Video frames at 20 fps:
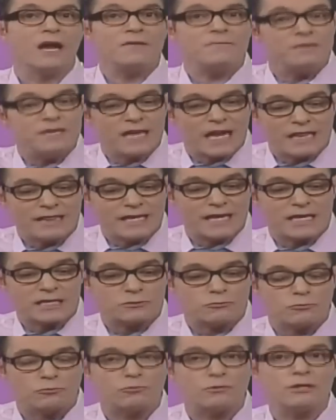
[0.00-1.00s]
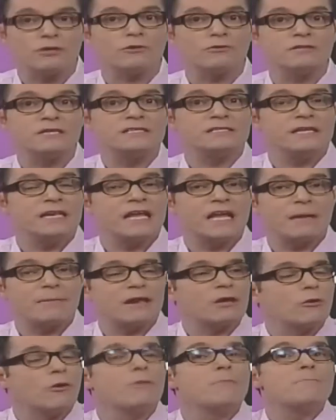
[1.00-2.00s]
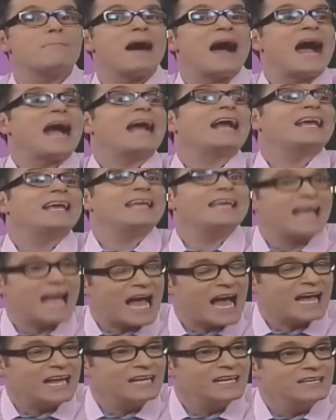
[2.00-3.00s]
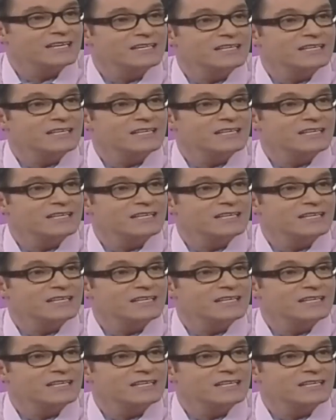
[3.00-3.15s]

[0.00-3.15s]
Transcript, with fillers: al final del asunto, entonces tiene que ver con magia